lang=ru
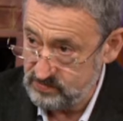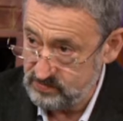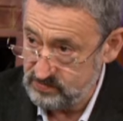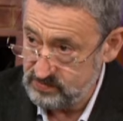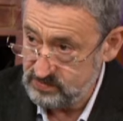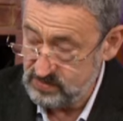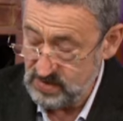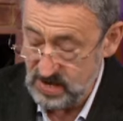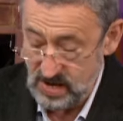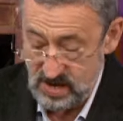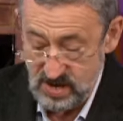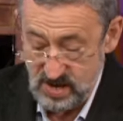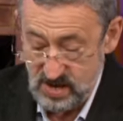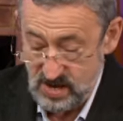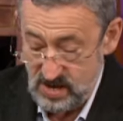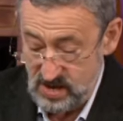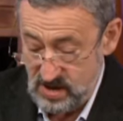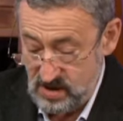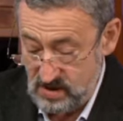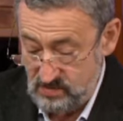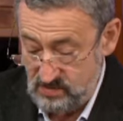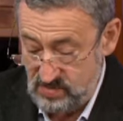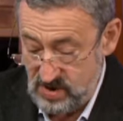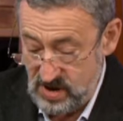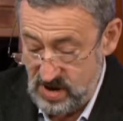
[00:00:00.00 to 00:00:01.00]
Угу.
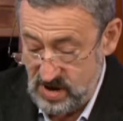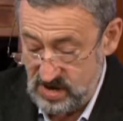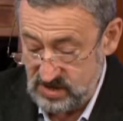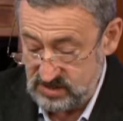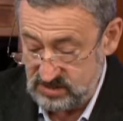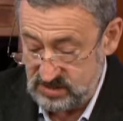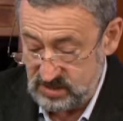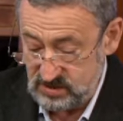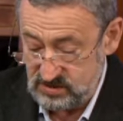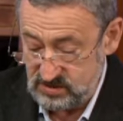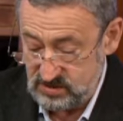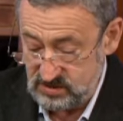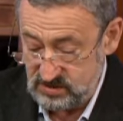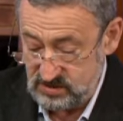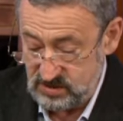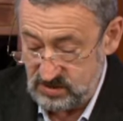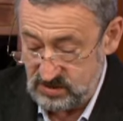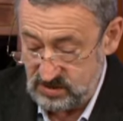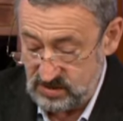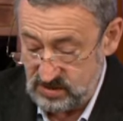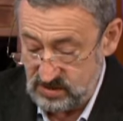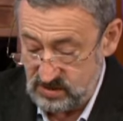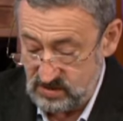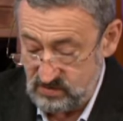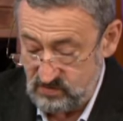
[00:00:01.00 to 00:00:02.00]
По
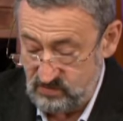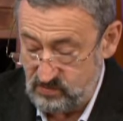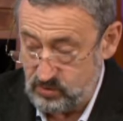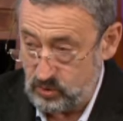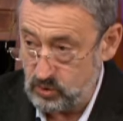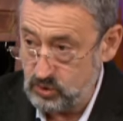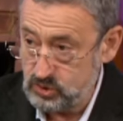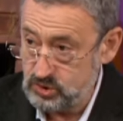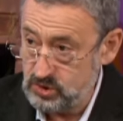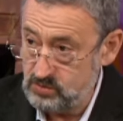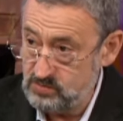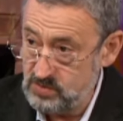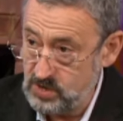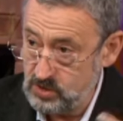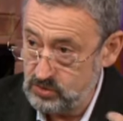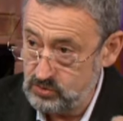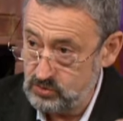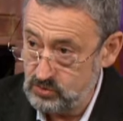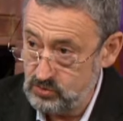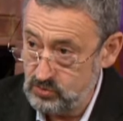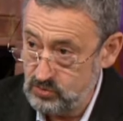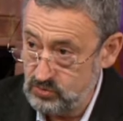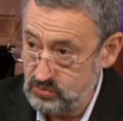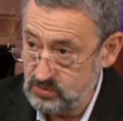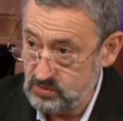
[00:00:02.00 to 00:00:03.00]
статистике, в прошлом
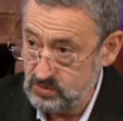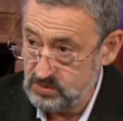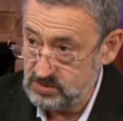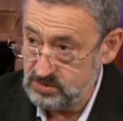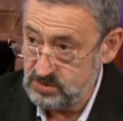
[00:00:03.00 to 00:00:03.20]
году